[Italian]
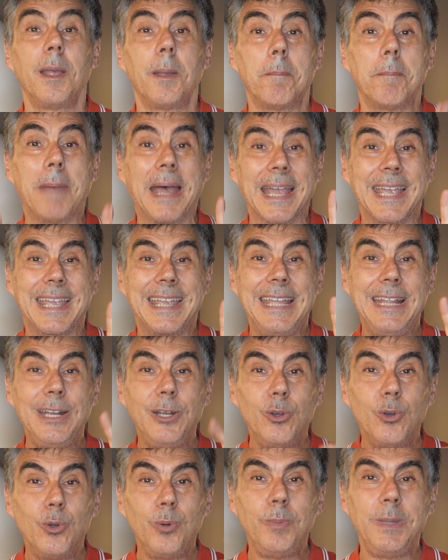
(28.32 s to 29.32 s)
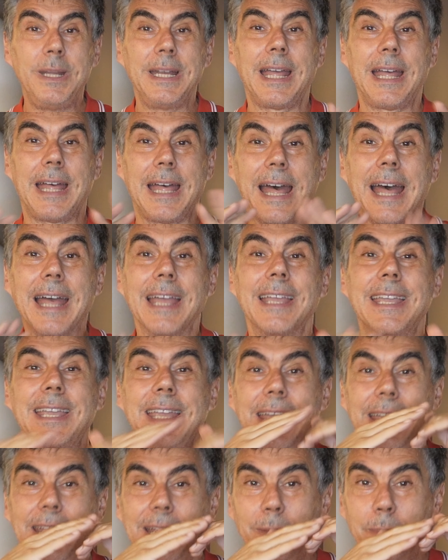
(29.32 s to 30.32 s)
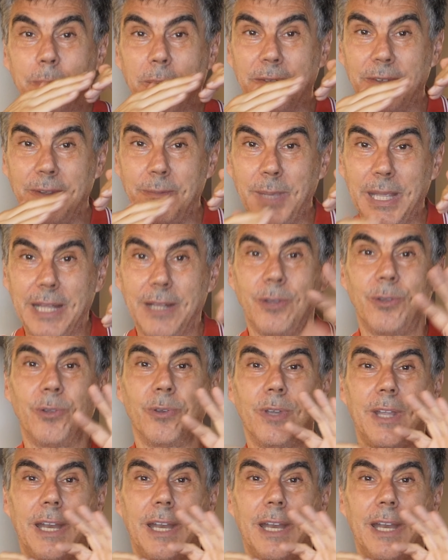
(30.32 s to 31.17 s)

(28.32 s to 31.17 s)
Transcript: ma che illumina anche il pavimento,